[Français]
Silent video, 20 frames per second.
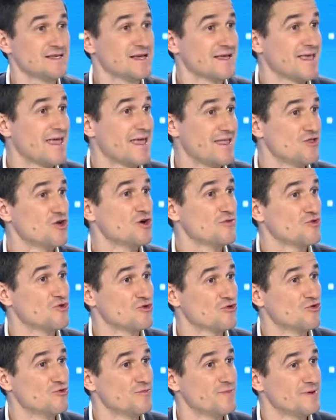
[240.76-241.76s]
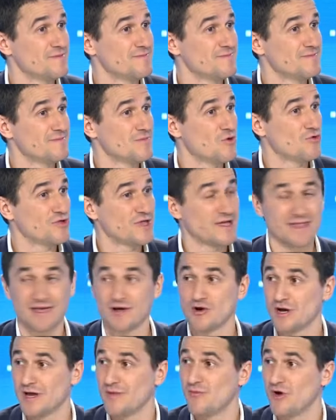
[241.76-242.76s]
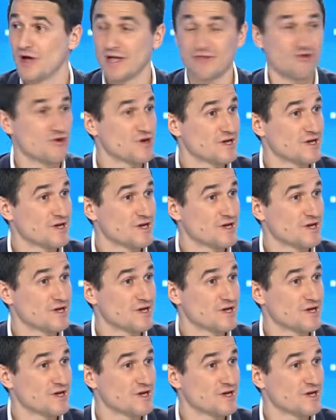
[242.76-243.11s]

qui est énorme dans le groupe on a des collaborateurs